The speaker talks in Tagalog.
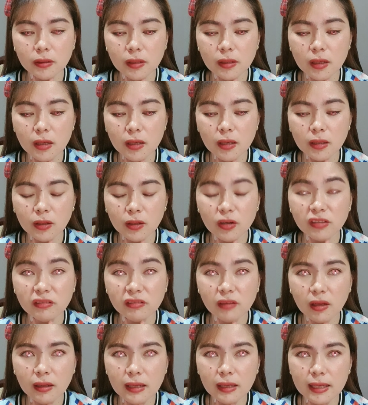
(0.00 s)
na
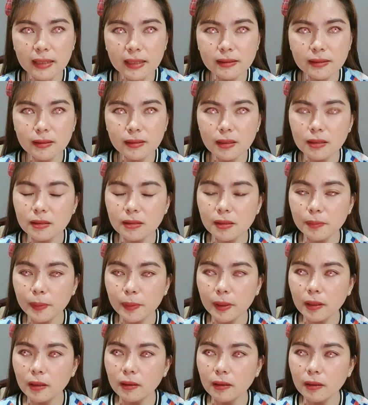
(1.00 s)
contact lens kasi
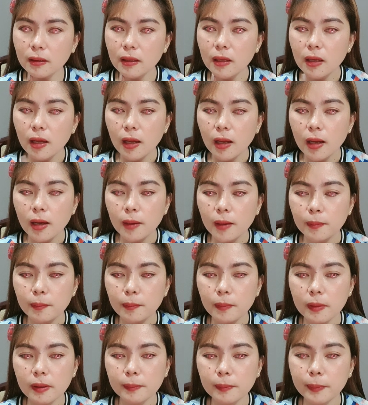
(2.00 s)
parang
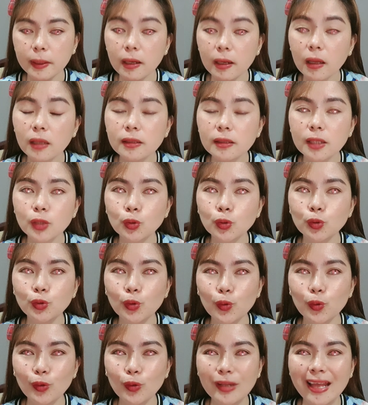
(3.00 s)
para kang
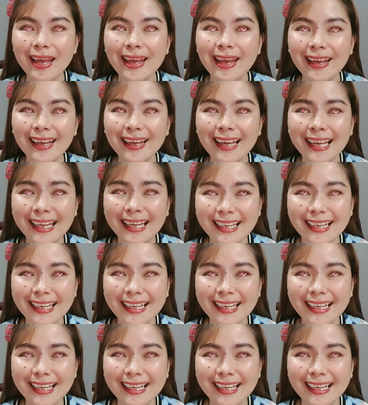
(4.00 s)
naduduling.